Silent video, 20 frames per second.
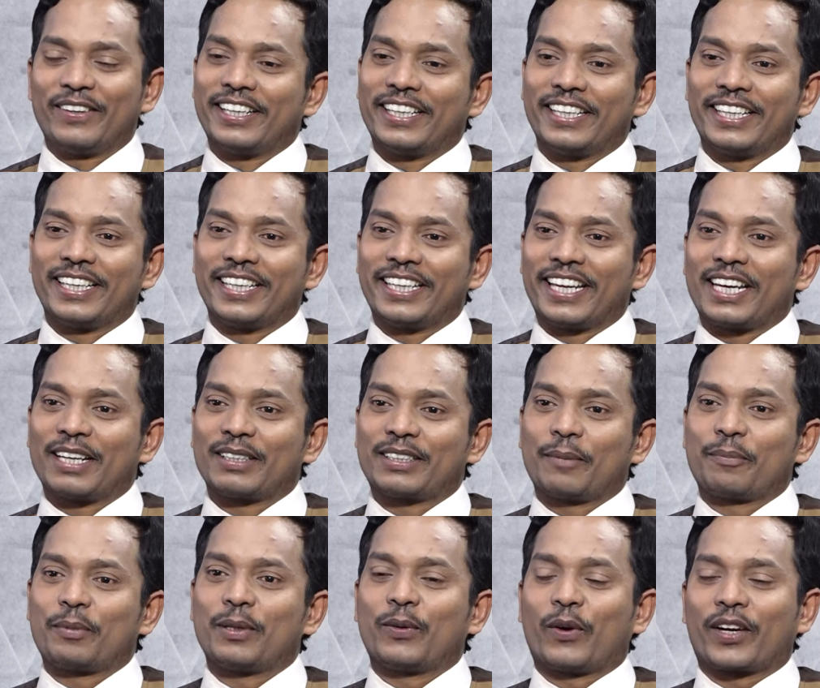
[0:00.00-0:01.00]
అవునండి నేను
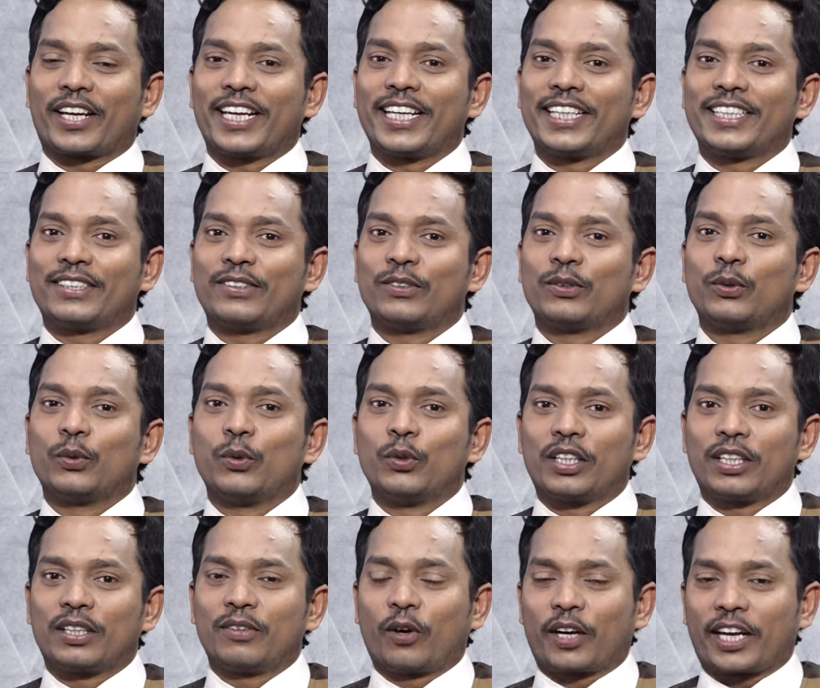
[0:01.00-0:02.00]
చెప్పినట్టు ఒకే
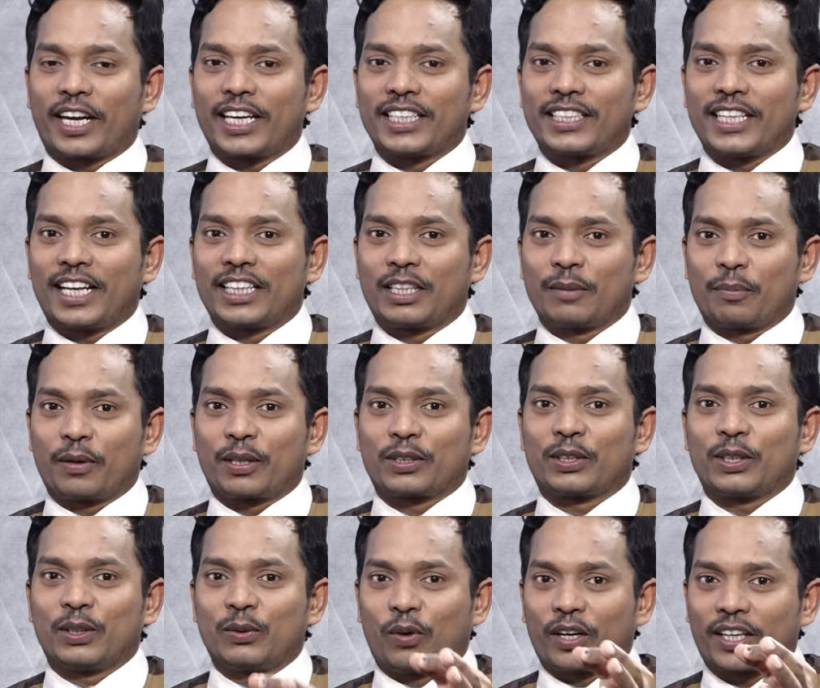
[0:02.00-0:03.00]
ఒకే జాతి
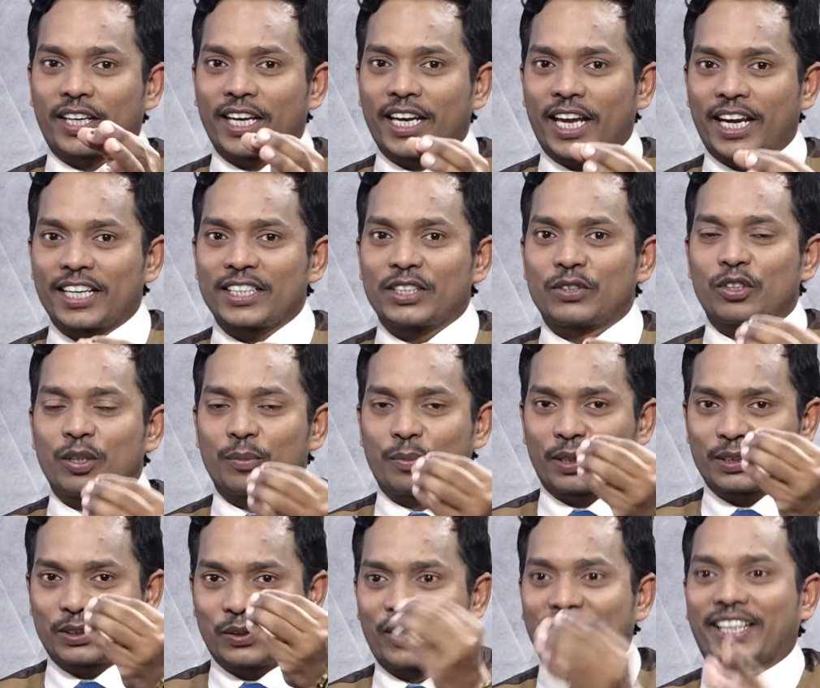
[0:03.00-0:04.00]
పక్షులు ఒకే ఎనర్జీ ఉన్న
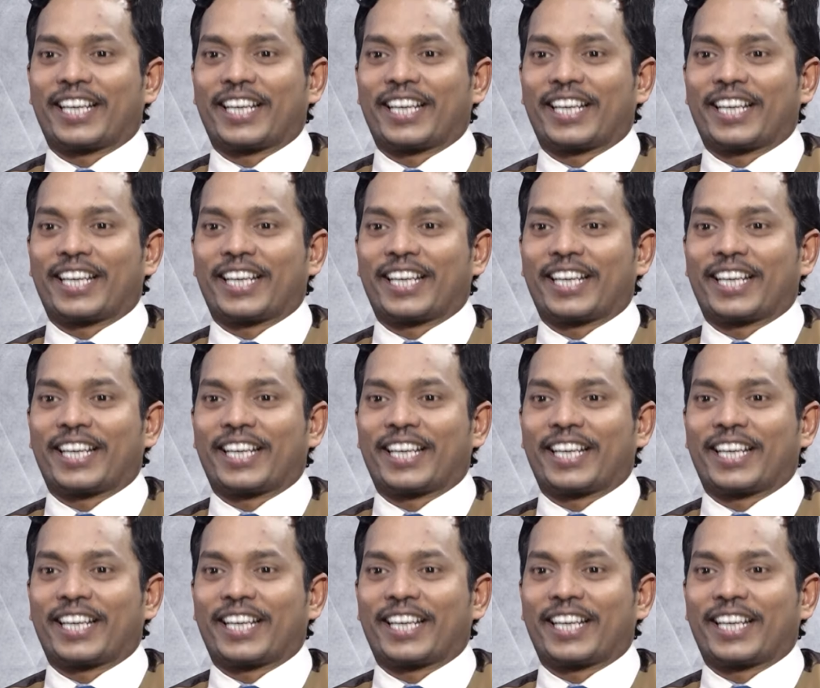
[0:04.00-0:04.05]
పక్షులు